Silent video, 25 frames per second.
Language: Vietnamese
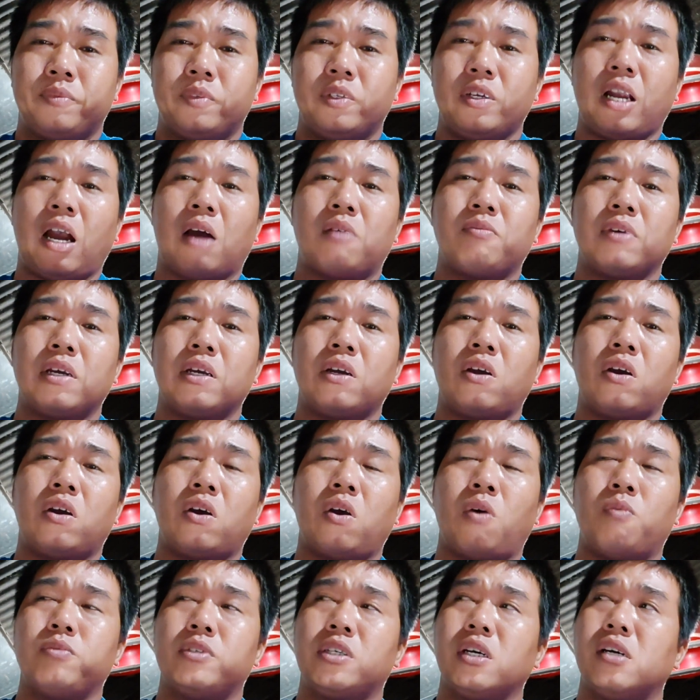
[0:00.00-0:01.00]
nó không cái
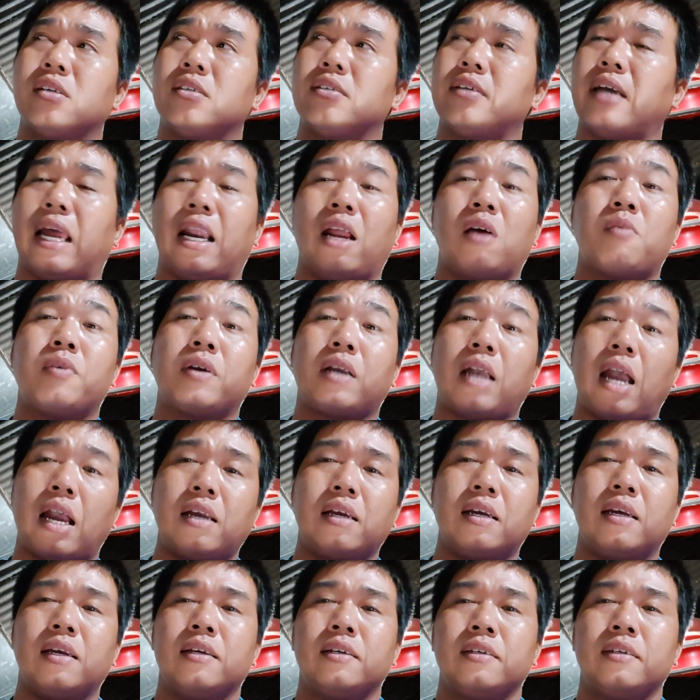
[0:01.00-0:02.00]
khung xương là nó không có
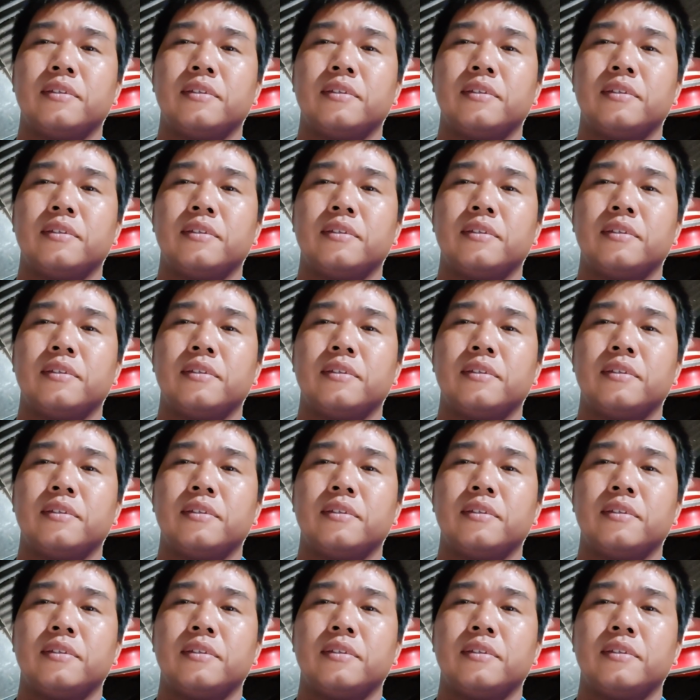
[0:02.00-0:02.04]
cứng á